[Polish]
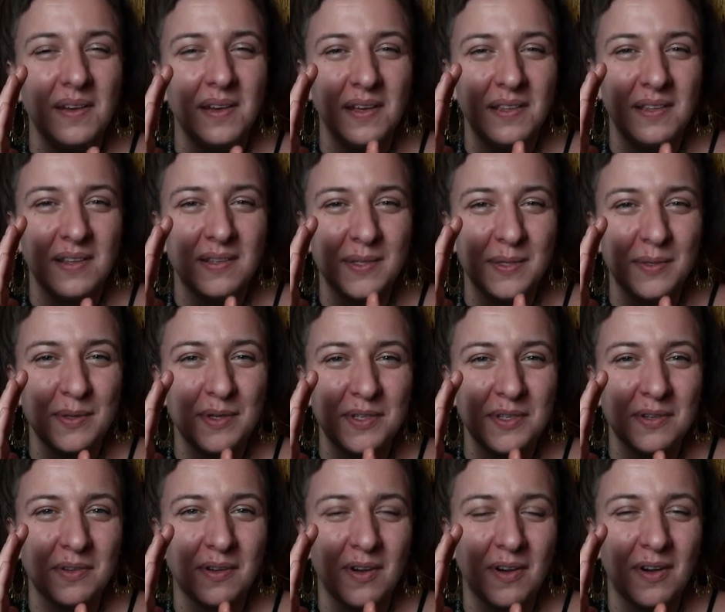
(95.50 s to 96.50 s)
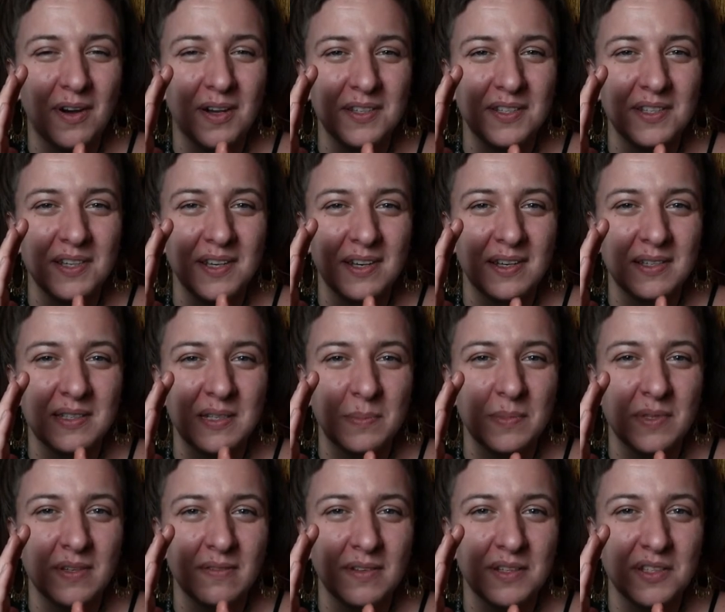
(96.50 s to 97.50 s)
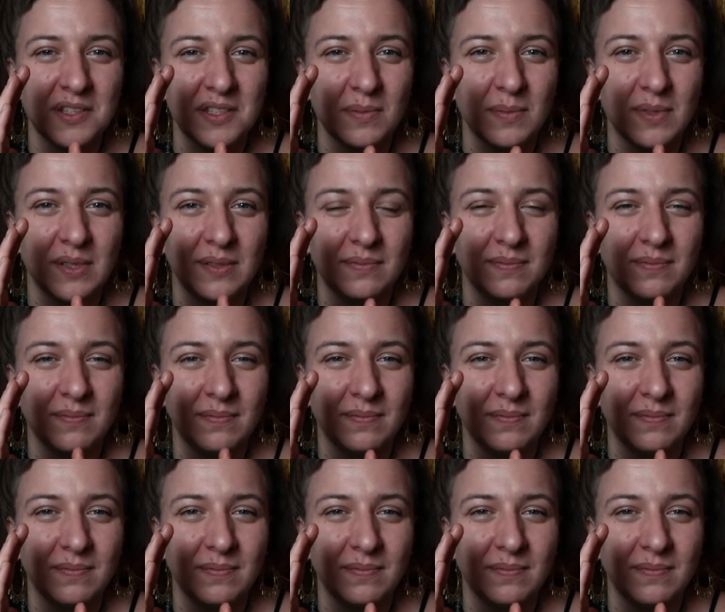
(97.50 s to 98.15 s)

I decyduję się kochać i akceptować siebie.